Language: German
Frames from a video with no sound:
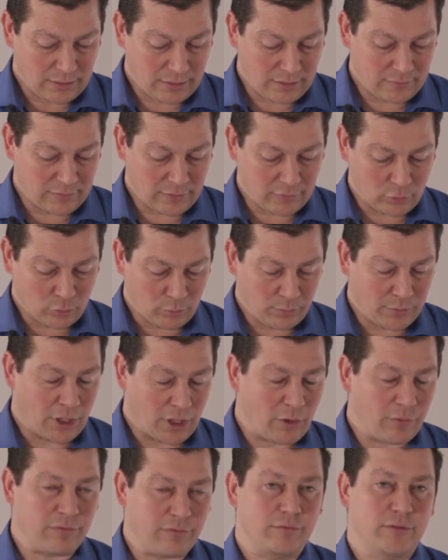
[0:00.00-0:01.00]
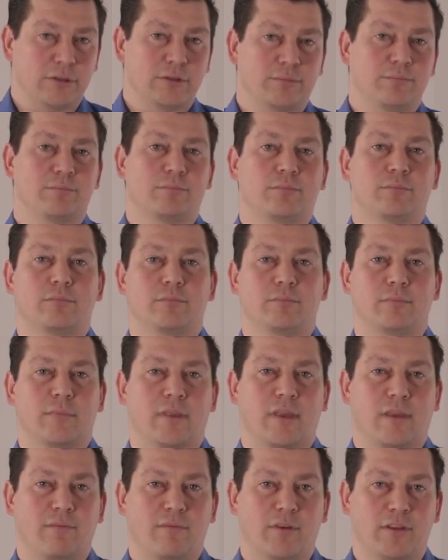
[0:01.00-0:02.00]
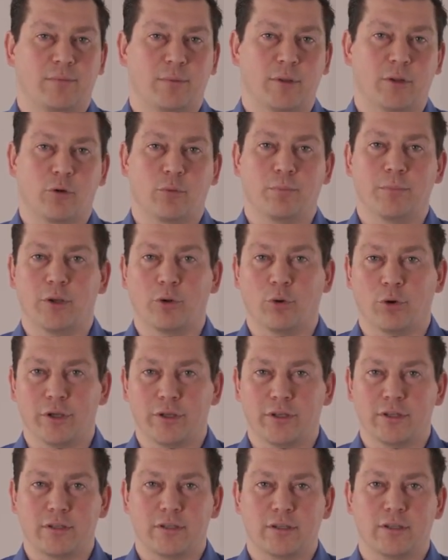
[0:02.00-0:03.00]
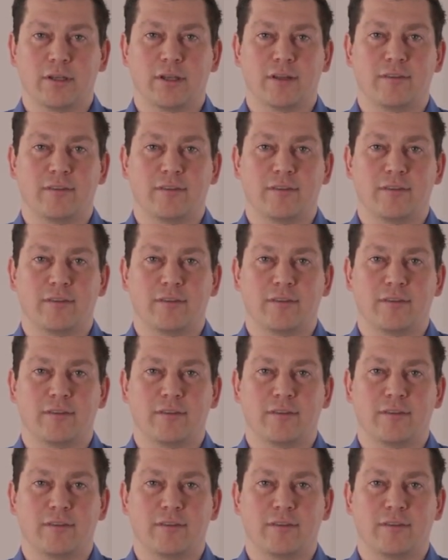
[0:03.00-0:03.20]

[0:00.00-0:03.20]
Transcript: Diese ist umlaufend, was wiederum bedeutet,